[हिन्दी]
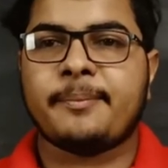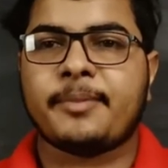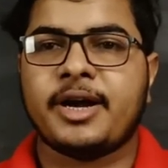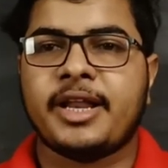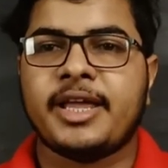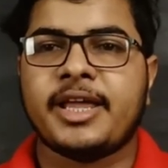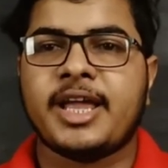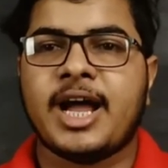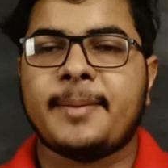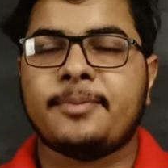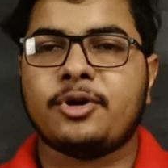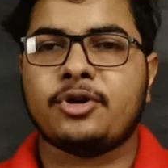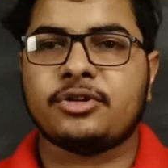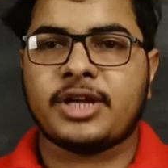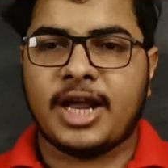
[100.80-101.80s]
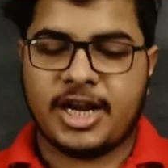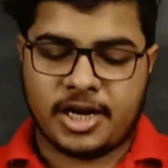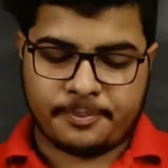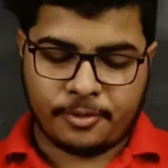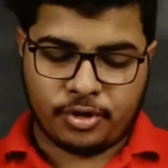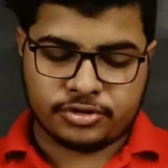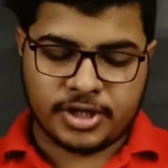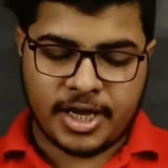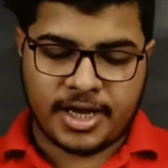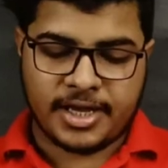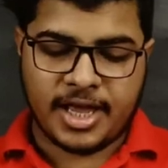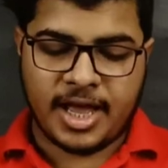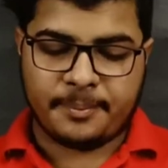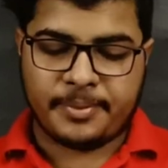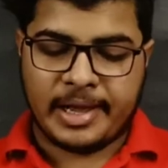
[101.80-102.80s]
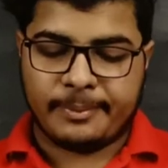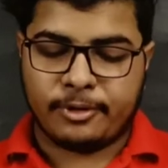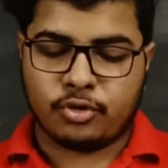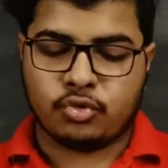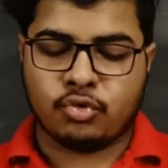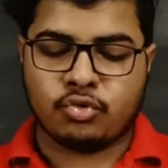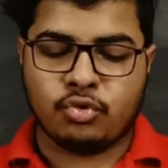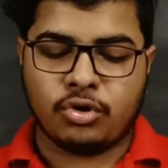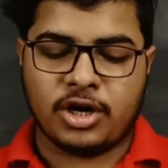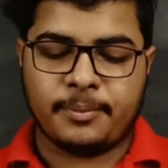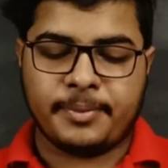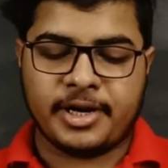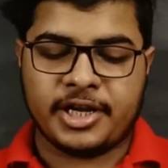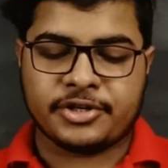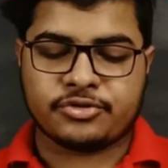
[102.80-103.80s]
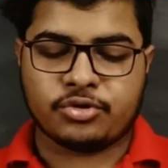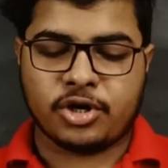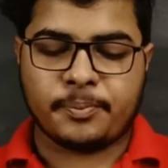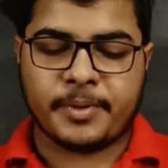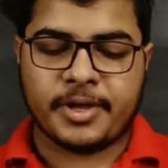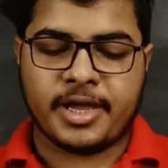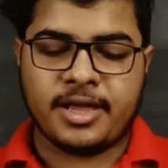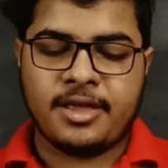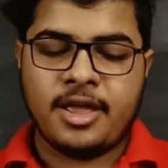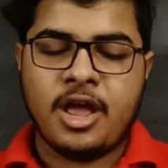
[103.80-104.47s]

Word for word: टैप करेंगे आप लोग डायरेक्ट पहुंच जाएंगे यहाँ पे आप लोग गूगल प्ले स्टोर पे